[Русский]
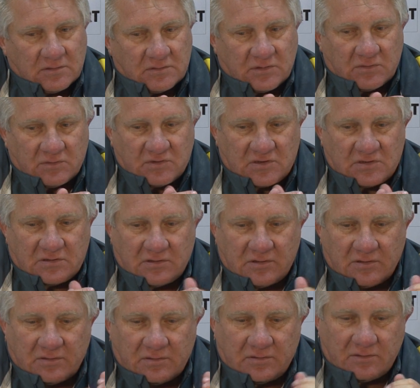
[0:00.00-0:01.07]
То здесь,
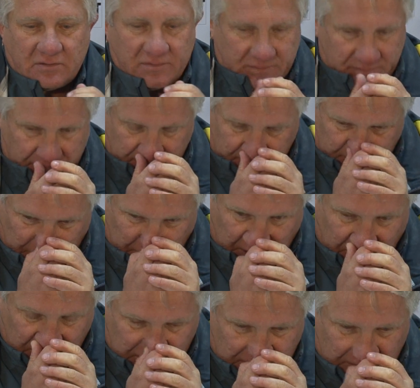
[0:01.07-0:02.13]
мне
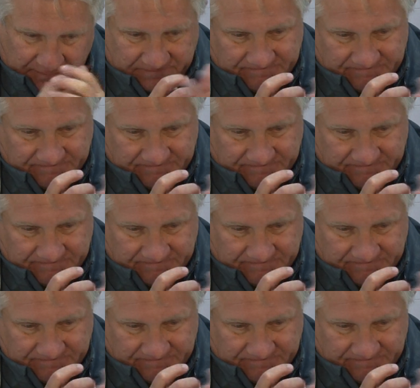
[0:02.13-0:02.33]
кажется,